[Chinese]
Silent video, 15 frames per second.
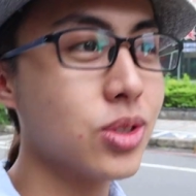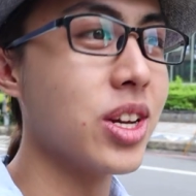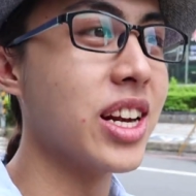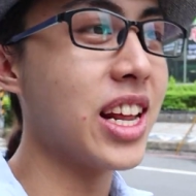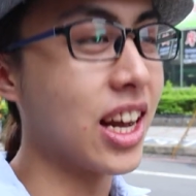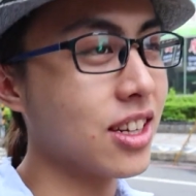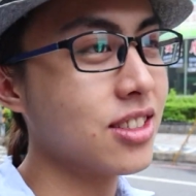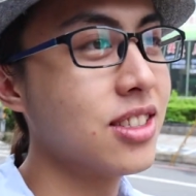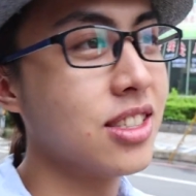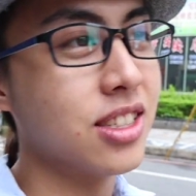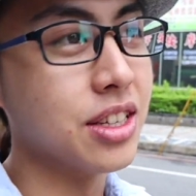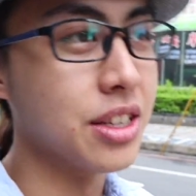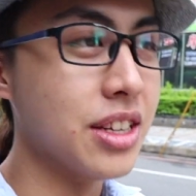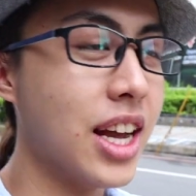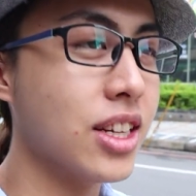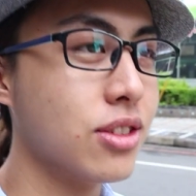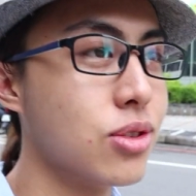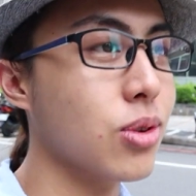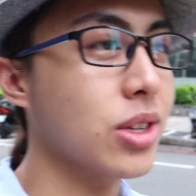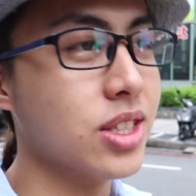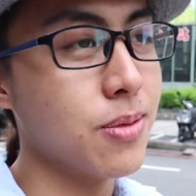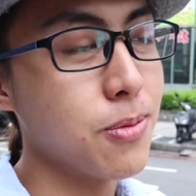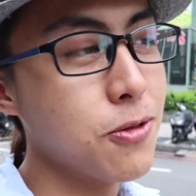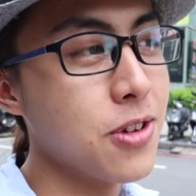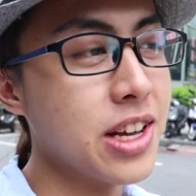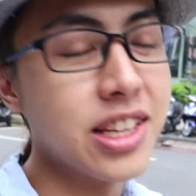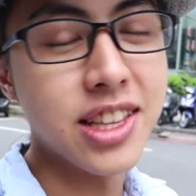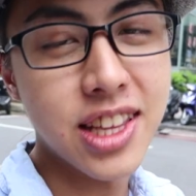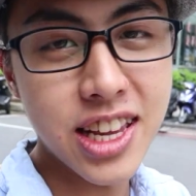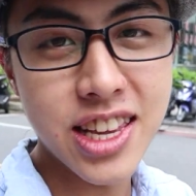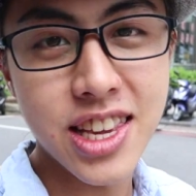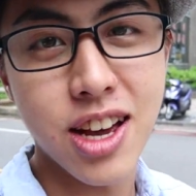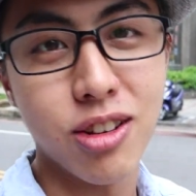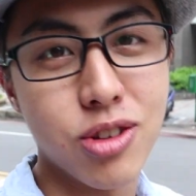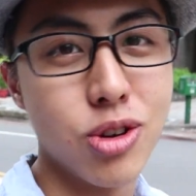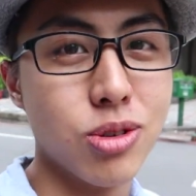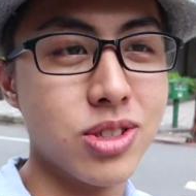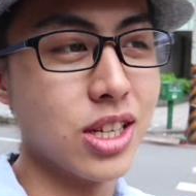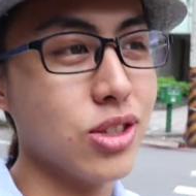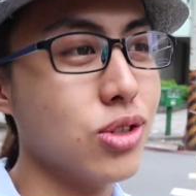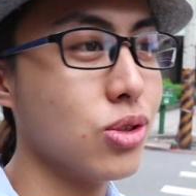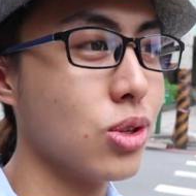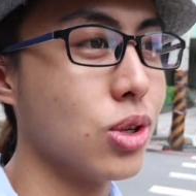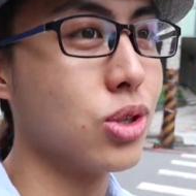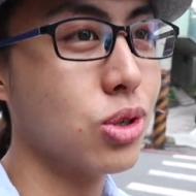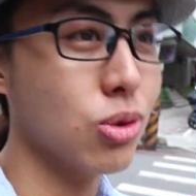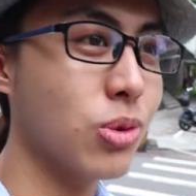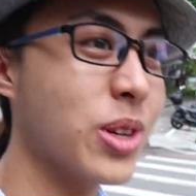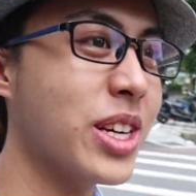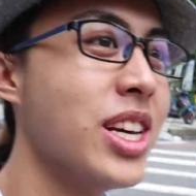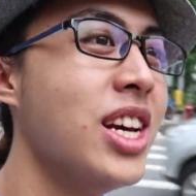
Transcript: 所以粮食和水这部分一定要优先去做处理。